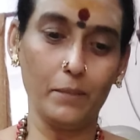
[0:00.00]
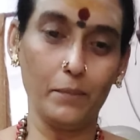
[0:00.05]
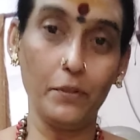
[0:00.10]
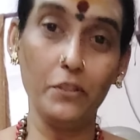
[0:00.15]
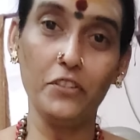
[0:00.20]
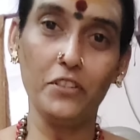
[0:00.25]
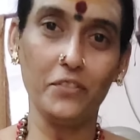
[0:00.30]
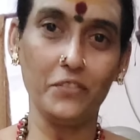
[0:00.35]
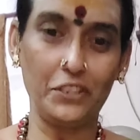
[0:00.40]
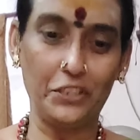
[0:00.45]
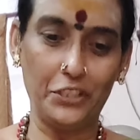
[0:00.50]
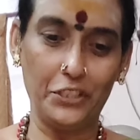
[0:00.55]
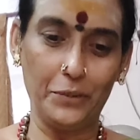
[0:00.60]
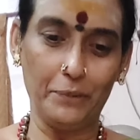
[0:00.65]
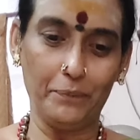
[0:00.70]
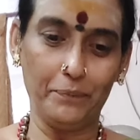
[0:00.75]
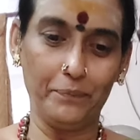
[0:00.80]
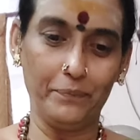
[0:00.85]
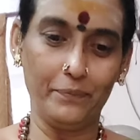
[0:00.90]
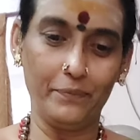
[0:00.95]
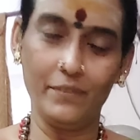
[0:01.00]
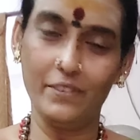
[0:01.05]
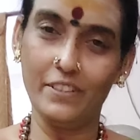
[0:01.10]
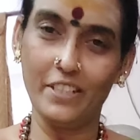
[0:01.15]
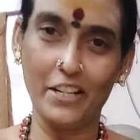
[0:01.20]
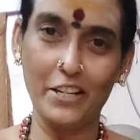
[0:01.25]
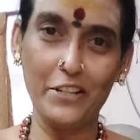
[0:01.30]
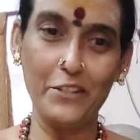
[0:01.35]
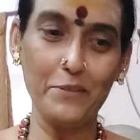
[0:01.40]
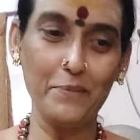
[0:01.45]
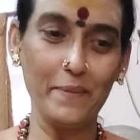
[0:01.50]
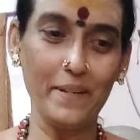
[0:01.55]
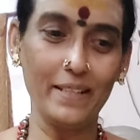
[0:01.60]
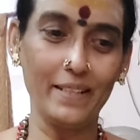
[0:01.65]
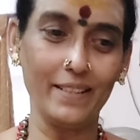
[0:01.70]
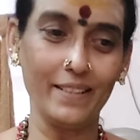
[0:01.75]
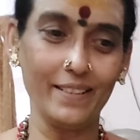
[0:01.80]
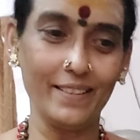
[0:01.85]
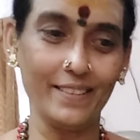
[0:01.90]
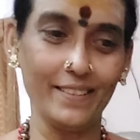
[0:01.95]
பிடிச்ச விஷயம் என்னையும்
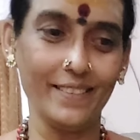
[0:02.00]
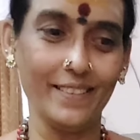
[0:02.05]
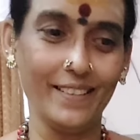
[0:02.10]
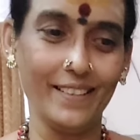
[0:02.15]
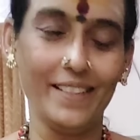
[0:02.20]
பார்த்துக்கிட்டு